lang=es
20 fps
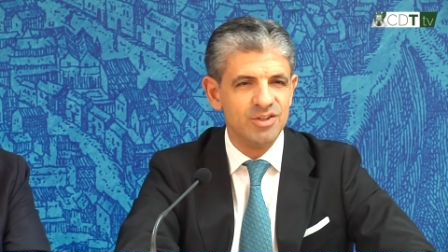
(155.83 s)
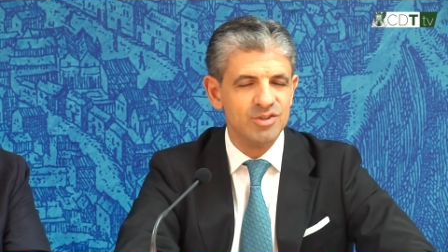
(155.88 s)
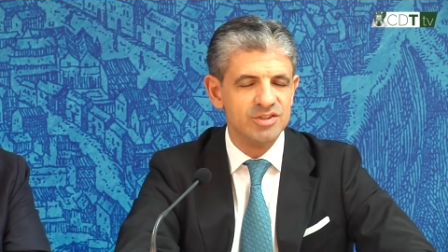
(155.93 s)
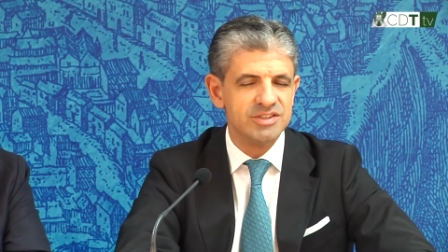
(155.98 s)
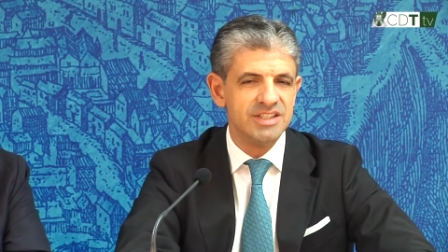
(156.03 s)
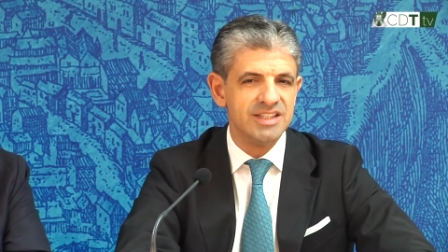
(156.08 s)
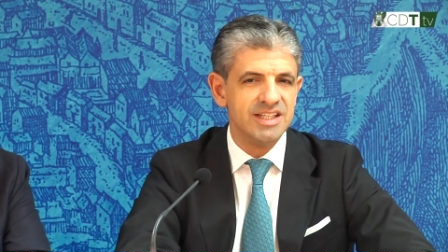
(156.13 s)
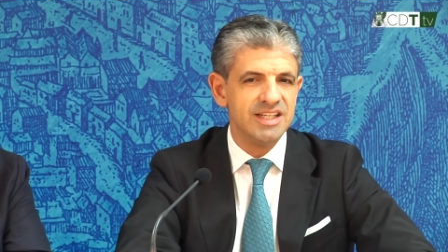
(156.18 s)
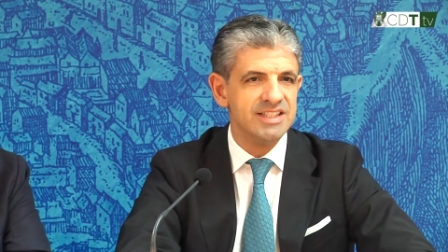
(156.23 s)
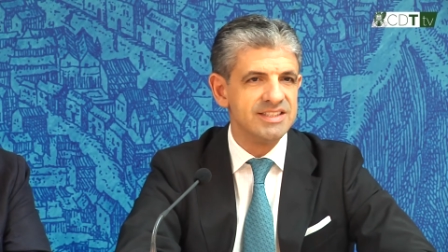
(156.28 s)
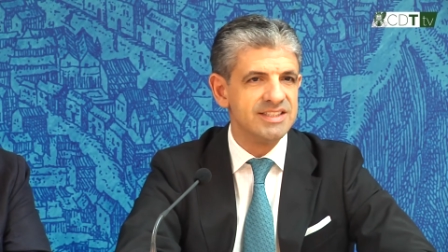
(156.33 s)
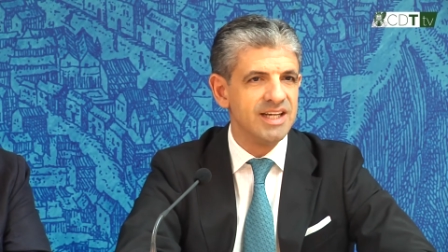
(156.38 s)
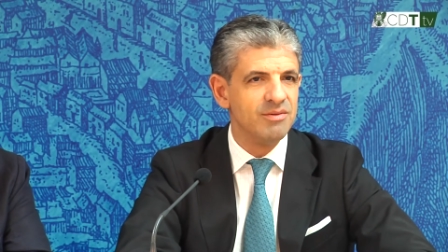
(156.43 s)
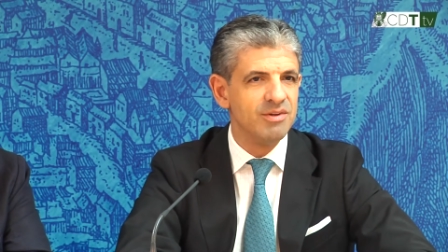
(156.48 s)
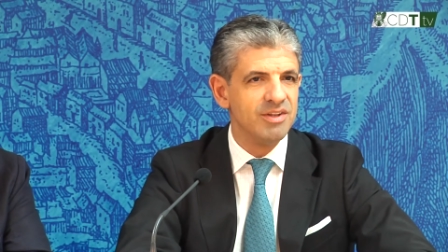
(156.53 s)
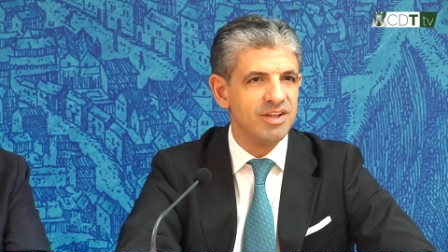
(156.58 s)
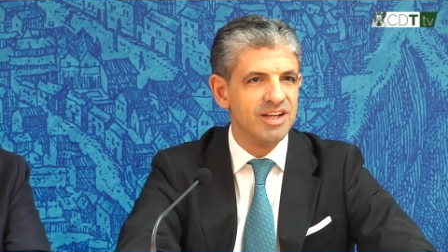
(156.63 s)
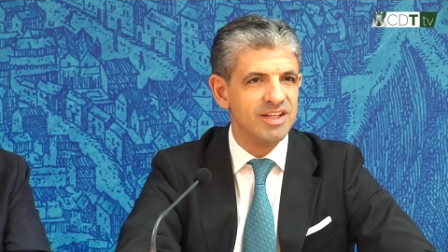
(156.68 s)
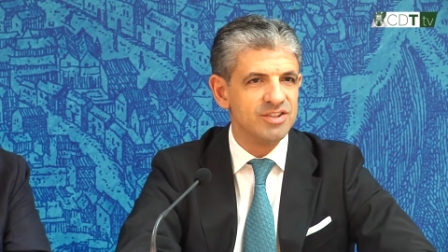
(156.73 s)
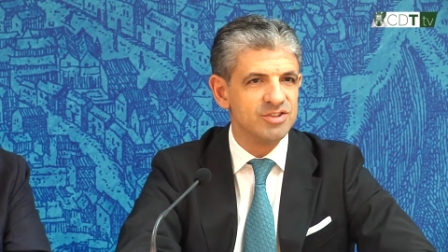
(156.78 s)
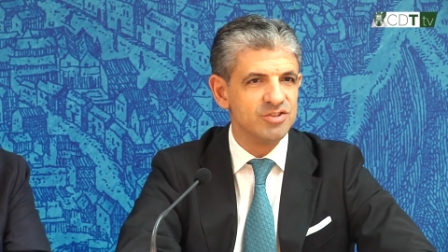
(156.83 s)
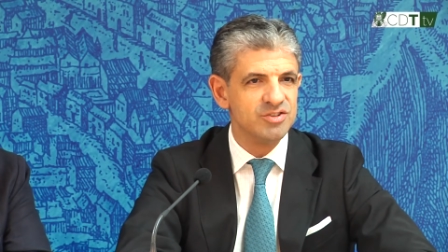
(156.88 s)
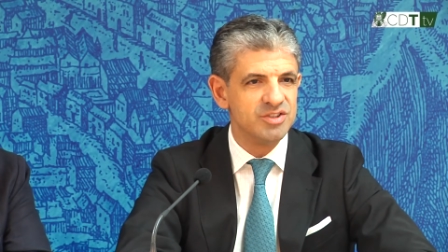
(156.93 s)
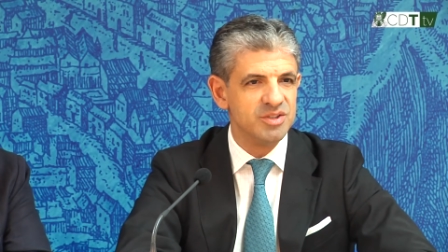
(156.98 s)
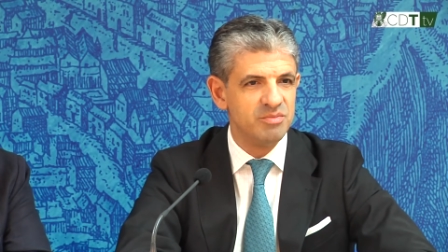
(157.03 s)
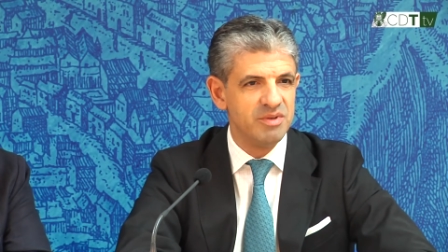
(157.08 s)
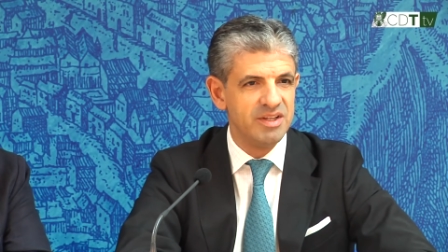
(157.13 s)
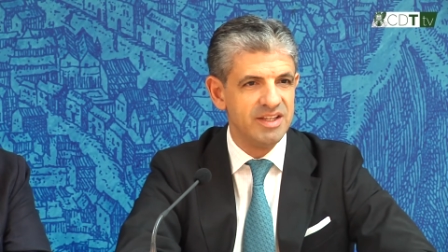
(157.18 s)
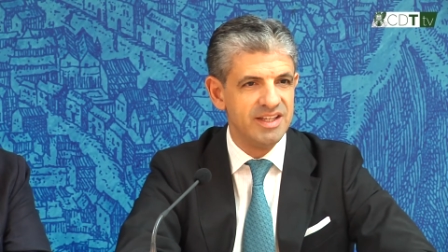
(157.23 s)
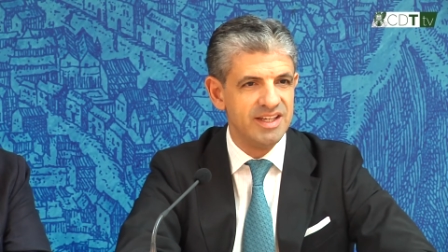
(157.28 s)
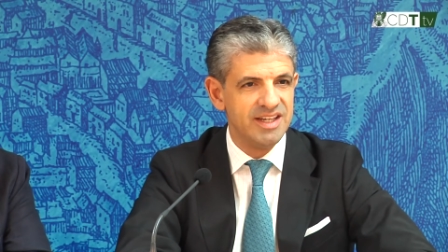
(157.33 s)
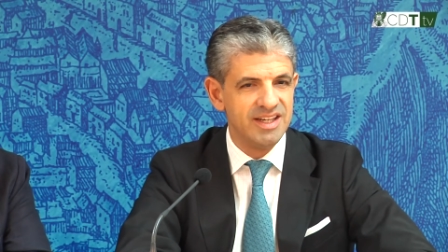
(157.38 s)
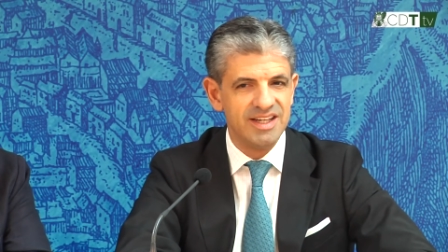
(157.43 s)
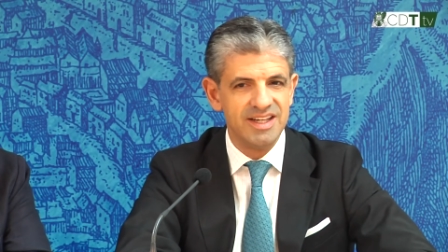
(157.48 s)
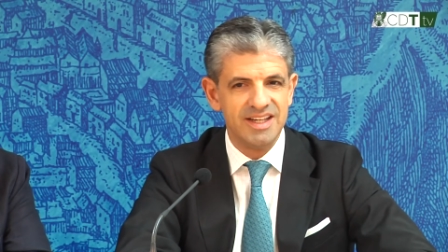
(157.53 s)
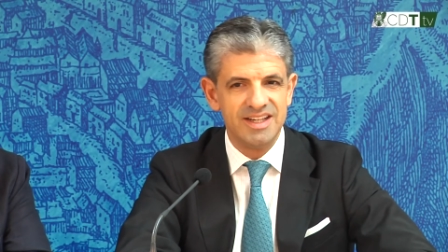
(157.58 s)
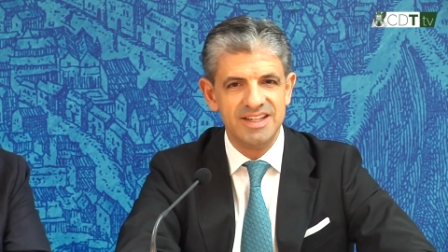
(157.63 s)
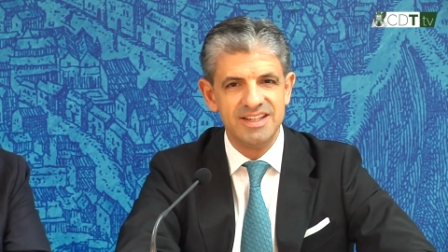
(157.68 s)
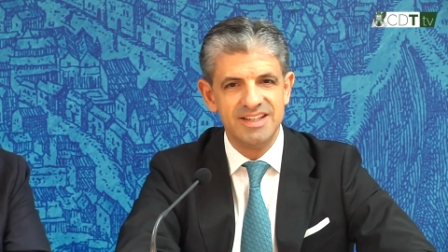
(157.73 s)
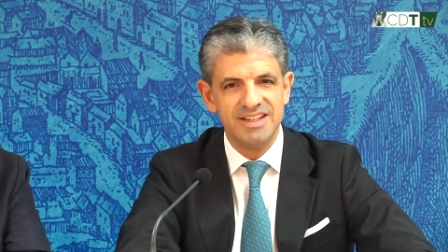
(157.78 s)
noche del sábado a las ocho y
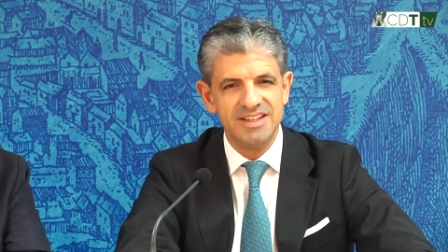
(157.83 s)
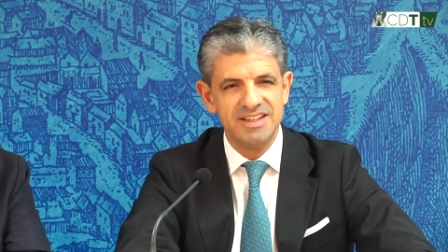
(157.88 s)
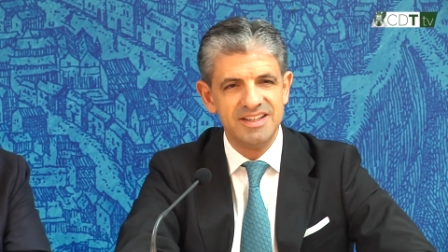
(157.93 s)
media